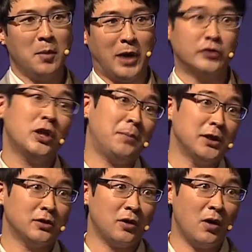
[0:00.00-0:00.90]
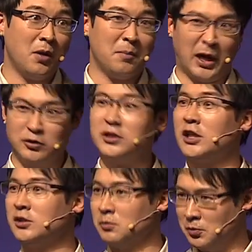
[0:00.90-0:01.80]
마술에 빠져서
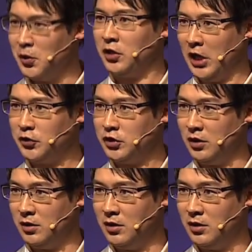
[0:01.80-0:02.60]
마술사는 분명히 되었죠.